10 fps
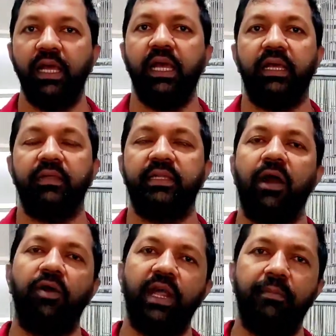হ্যাঁ
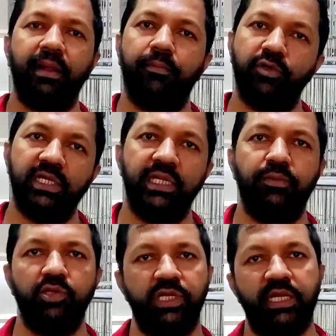তাহলে আমরা বুঝে
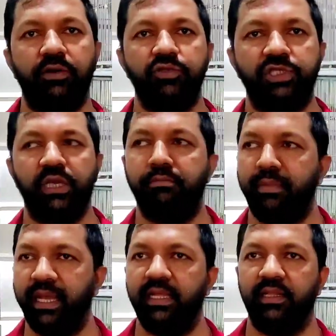নিব সেটা হচ্ছে
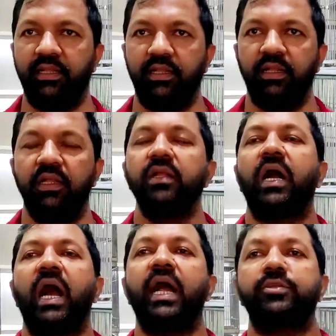মেল
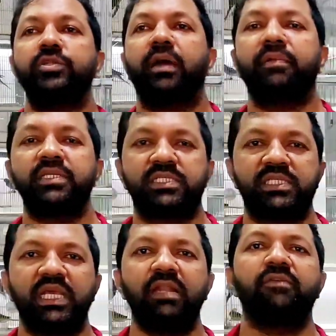আর যদি আমরা
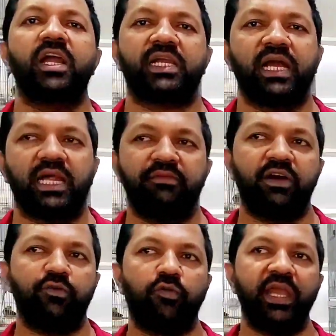সিলভার কালার
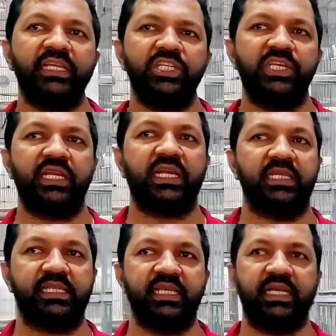বা হোয়াইটিশের
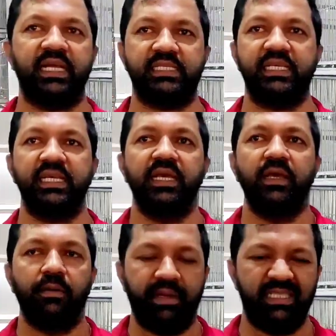কাপে কাপি
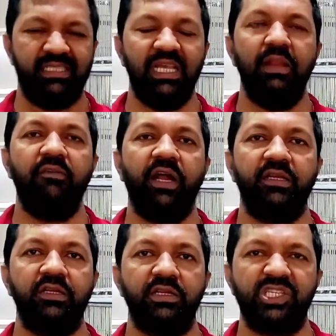মানে সিলভার
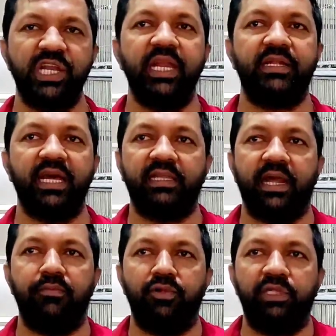শেডটা
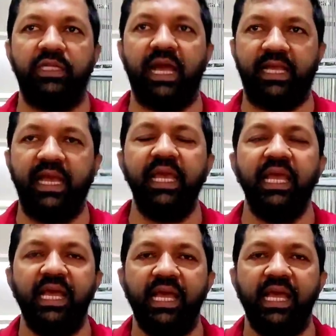তার মধ্যে থাকে